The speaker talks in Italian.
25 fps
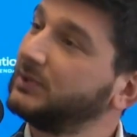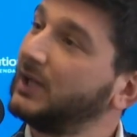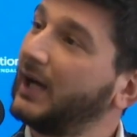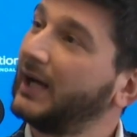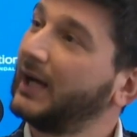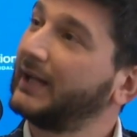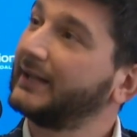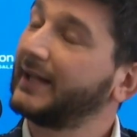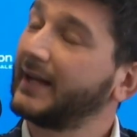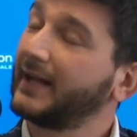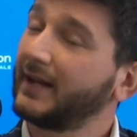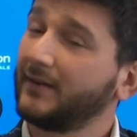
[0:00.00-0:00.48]

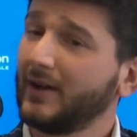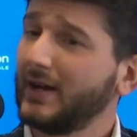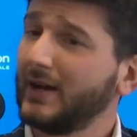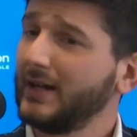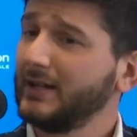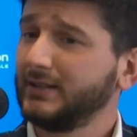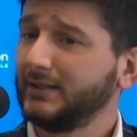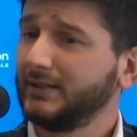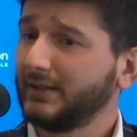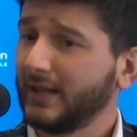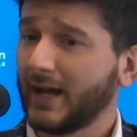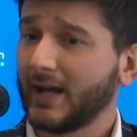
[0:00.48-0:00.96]
andare
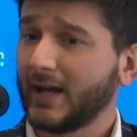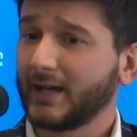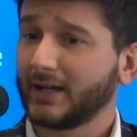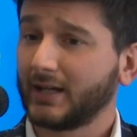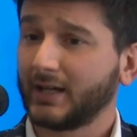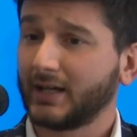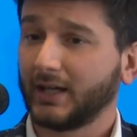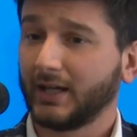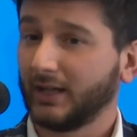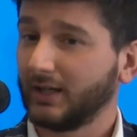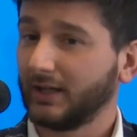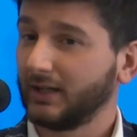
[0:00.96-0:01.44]
avanti
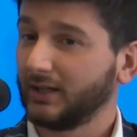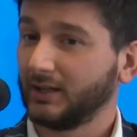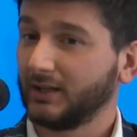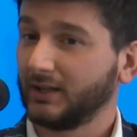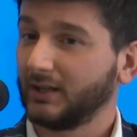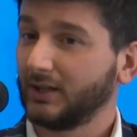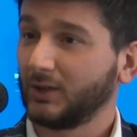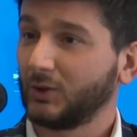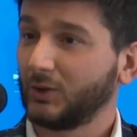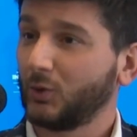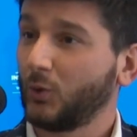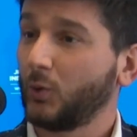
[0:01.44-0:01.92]
anche
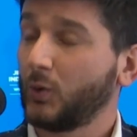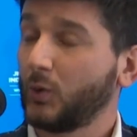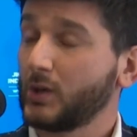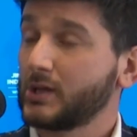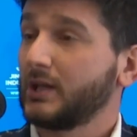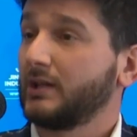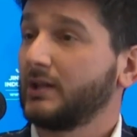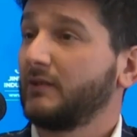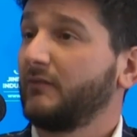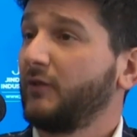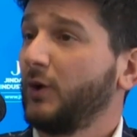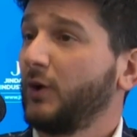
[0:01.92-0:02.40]
eh, con
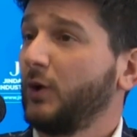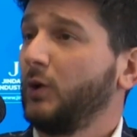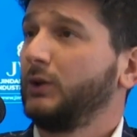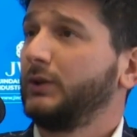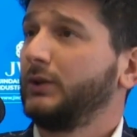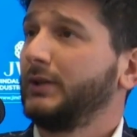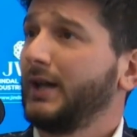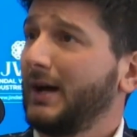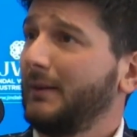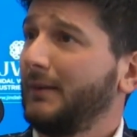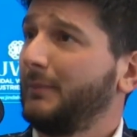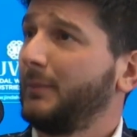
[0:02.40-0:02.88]
questa
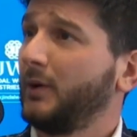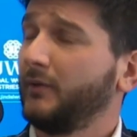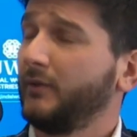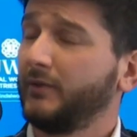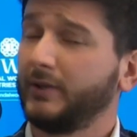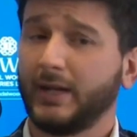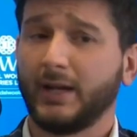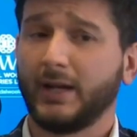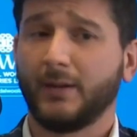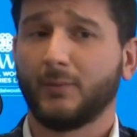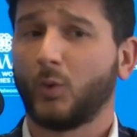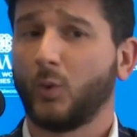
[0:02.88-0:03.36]
difficoltà, poi
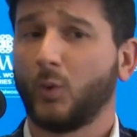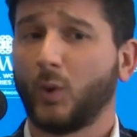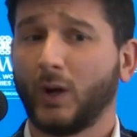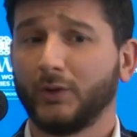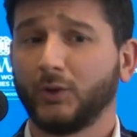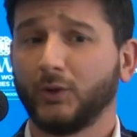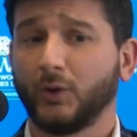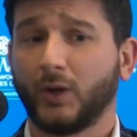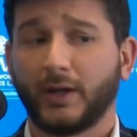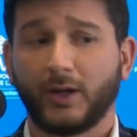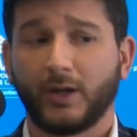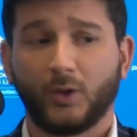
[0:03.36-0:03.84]
vedremo
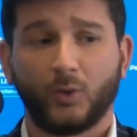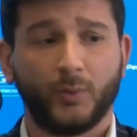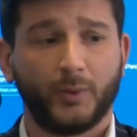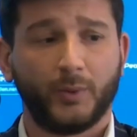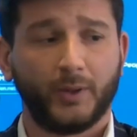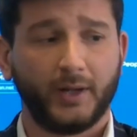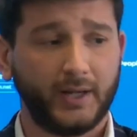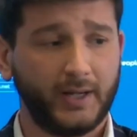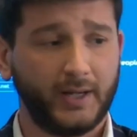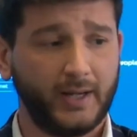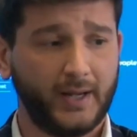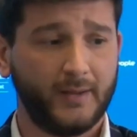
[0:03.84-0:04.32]
quando la
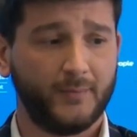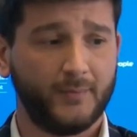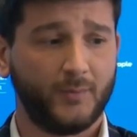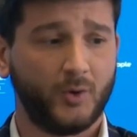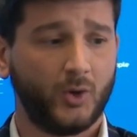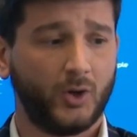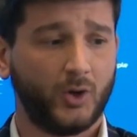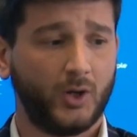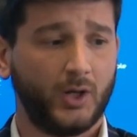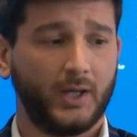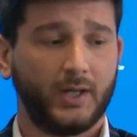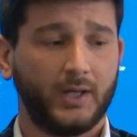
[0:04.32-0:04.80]

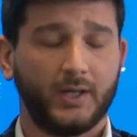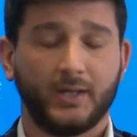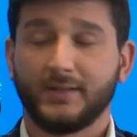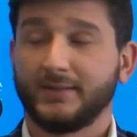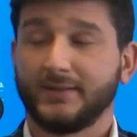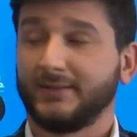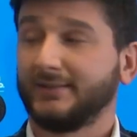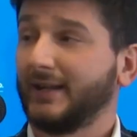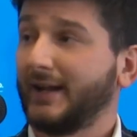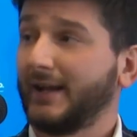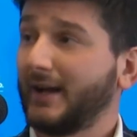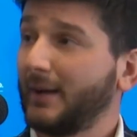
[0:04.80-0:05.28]
recupereremo
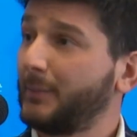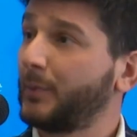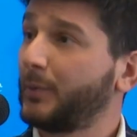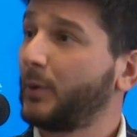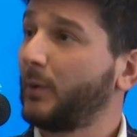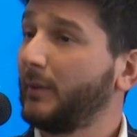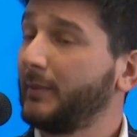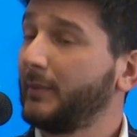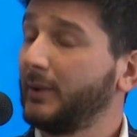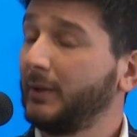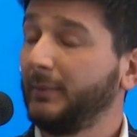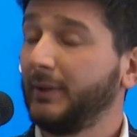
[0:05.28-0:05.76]
sarà
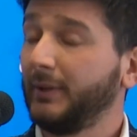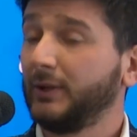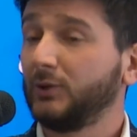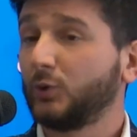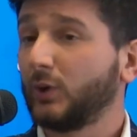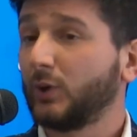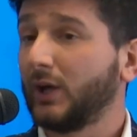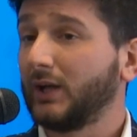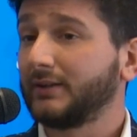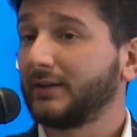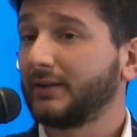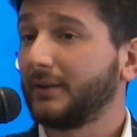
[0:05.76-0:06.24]
probabilmente
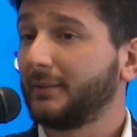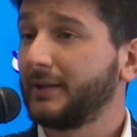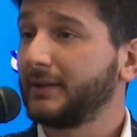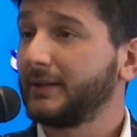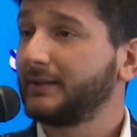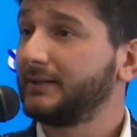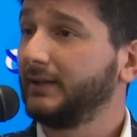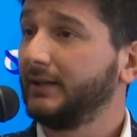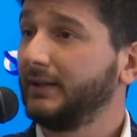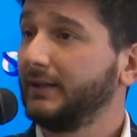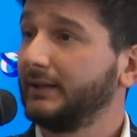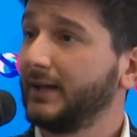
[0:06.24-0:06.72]
un'altra
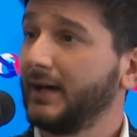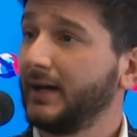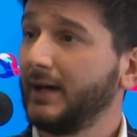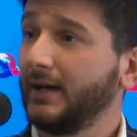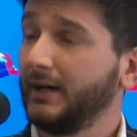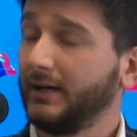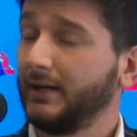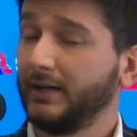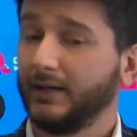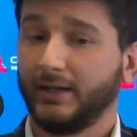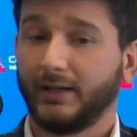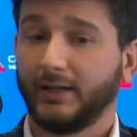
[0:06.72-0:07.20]

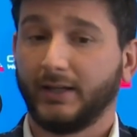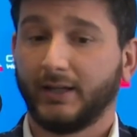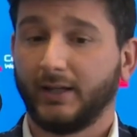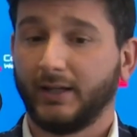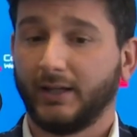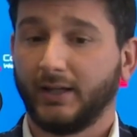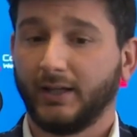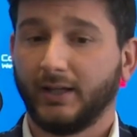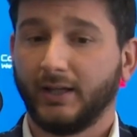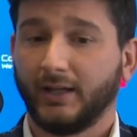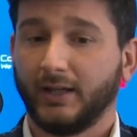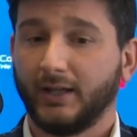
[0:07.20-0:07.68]
partita
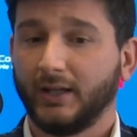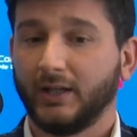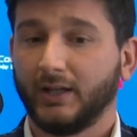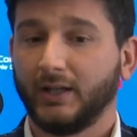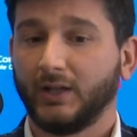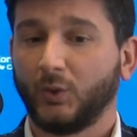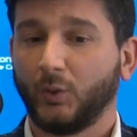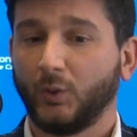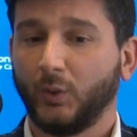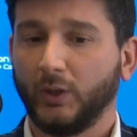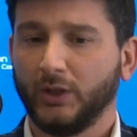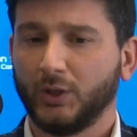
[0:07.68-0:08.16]

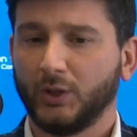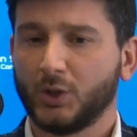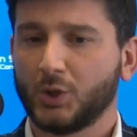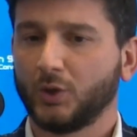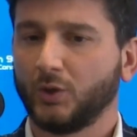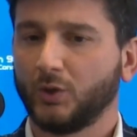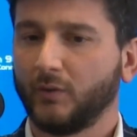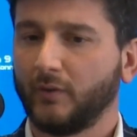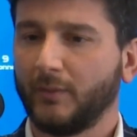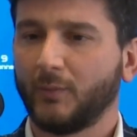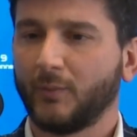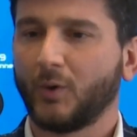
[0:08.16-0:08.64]
e quindi ci
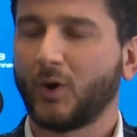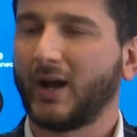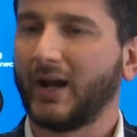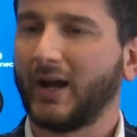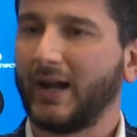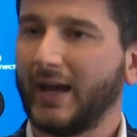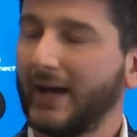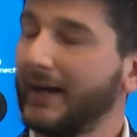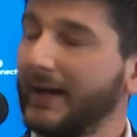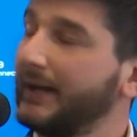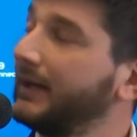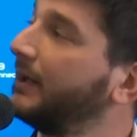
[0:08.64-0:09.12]
dovremo
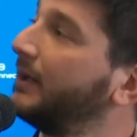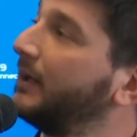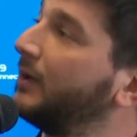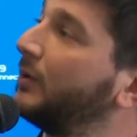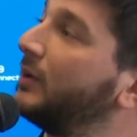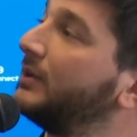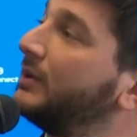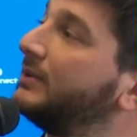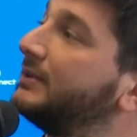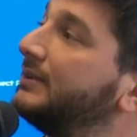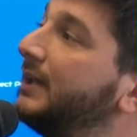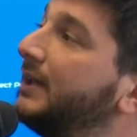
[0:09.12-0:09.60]
calare in
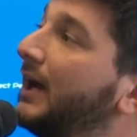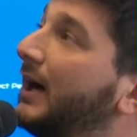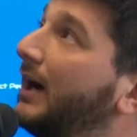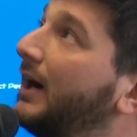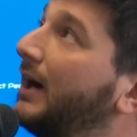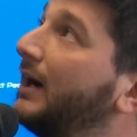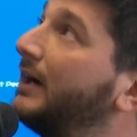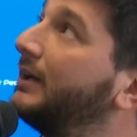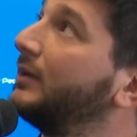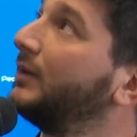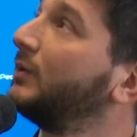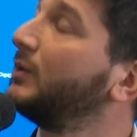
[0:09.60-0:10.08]

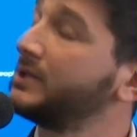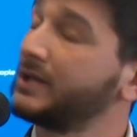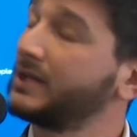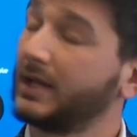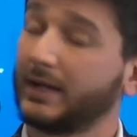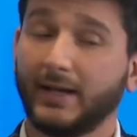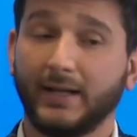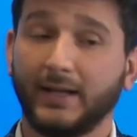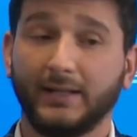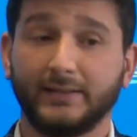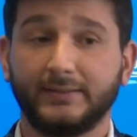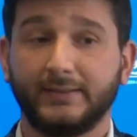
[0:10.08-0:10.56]
questa, in questa
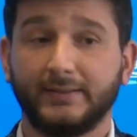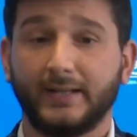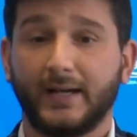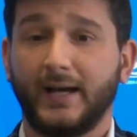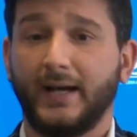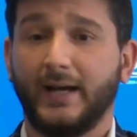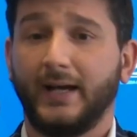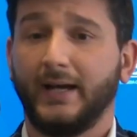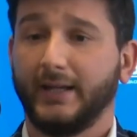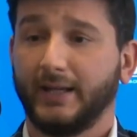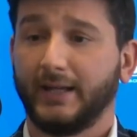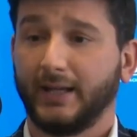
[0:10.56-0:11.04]

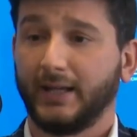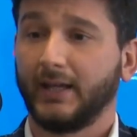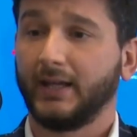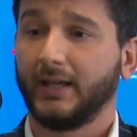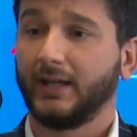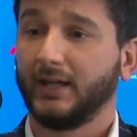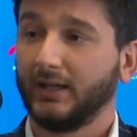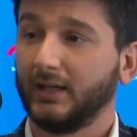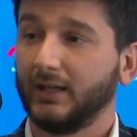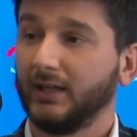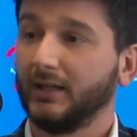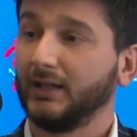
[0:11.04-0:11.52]
realtà
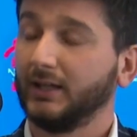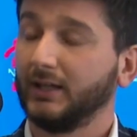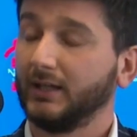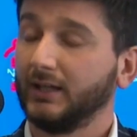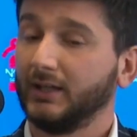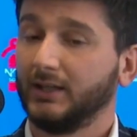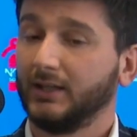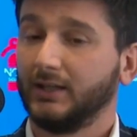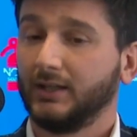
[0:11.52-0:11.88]
e